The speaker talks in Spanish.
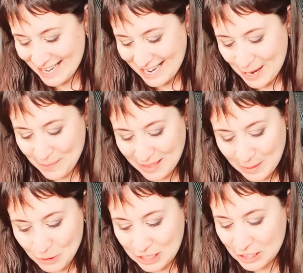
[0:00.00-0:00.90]

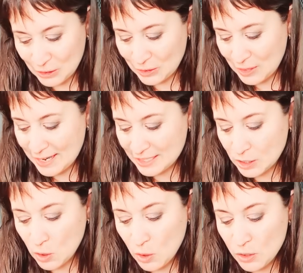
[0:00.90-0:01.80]
Empezamos entonces
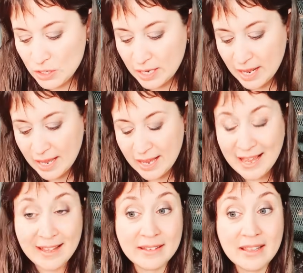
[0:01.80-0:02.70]
con eh,
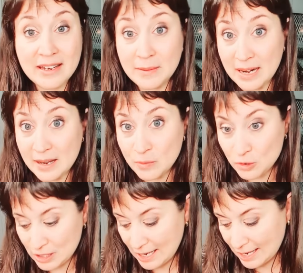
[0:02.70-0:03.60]
gente de Libra que
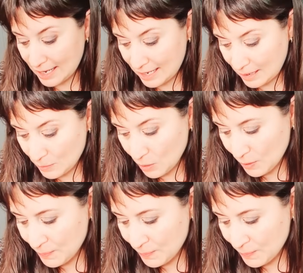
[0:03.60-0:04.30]
busca el amor,